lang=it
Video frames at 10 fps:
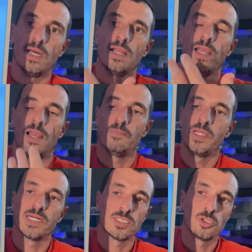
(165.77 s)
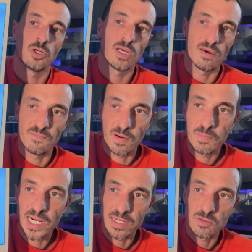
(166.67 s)
l'applicazione va
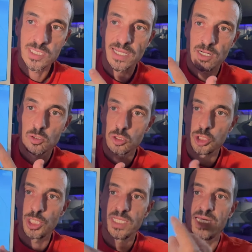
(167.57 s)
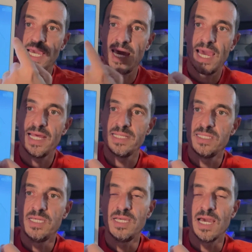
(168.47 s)
bene questa la conoscete è
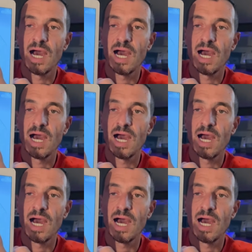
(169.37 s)
di